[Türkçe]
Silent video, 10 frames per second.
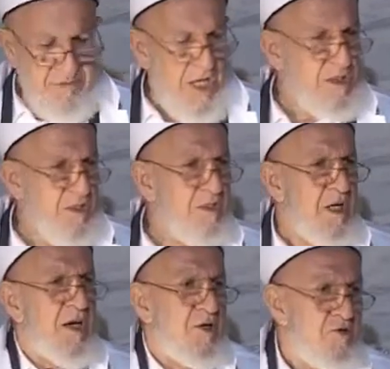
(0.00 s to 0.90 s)
Dedik
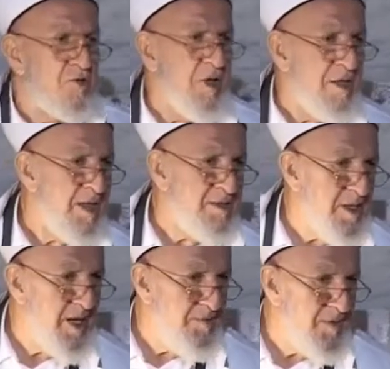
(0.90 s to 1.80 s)
ya günahlar
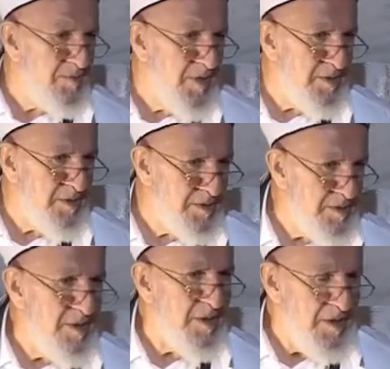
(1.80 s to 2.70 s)
zarar vermez.
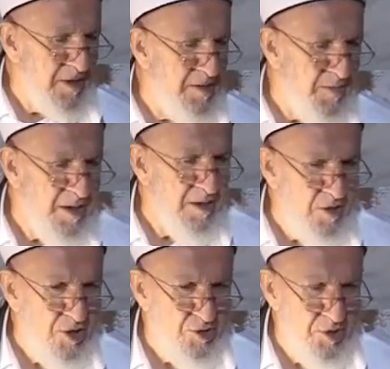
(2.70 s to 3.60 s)
İmanla
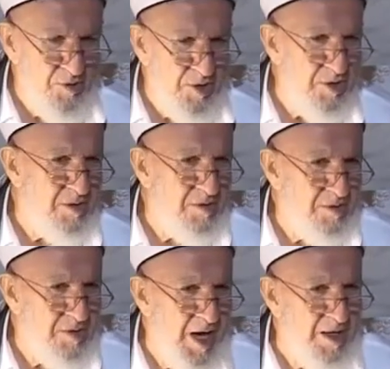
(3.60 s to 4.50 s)
göçtün mü
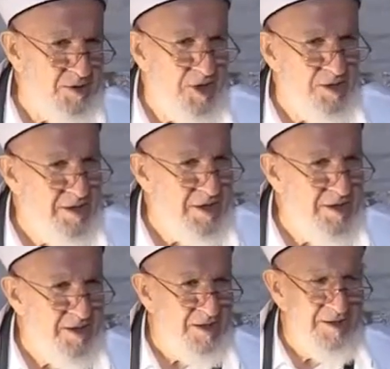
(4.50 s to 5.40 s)
her şey
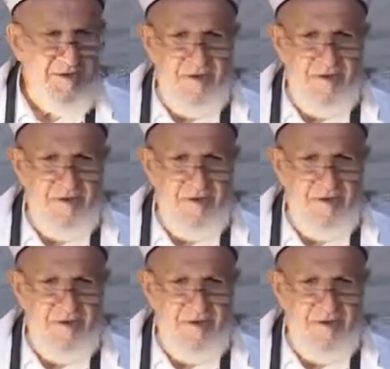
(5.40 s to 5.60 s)
silinir.